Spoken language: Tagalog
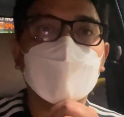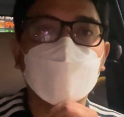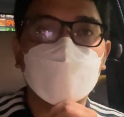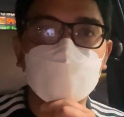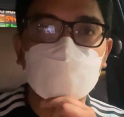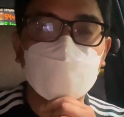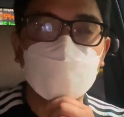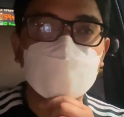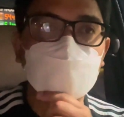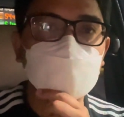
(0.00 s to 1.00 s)
if you'll
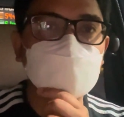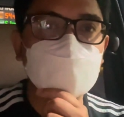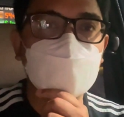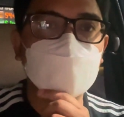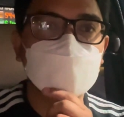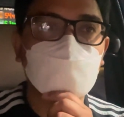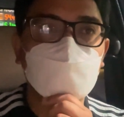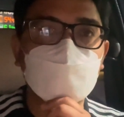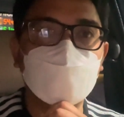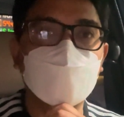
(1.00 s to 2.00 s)
notice dito sa
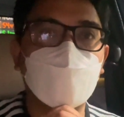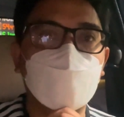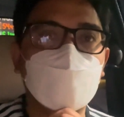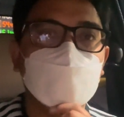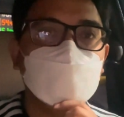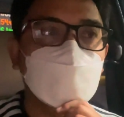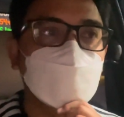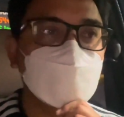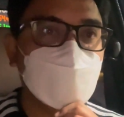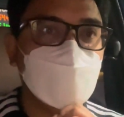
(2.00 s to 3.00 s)
Kalamba
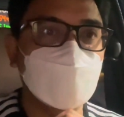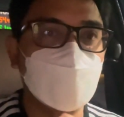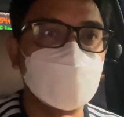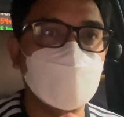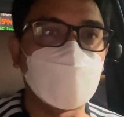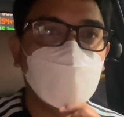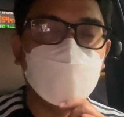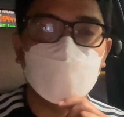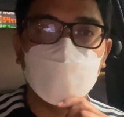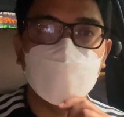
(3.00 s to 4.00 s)
dito sa National
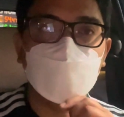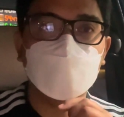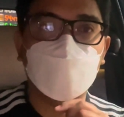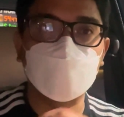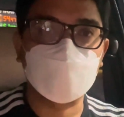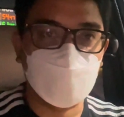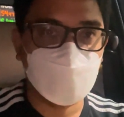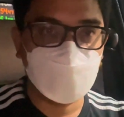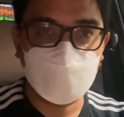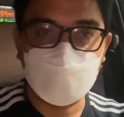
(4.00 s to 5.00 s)
Highway papuntang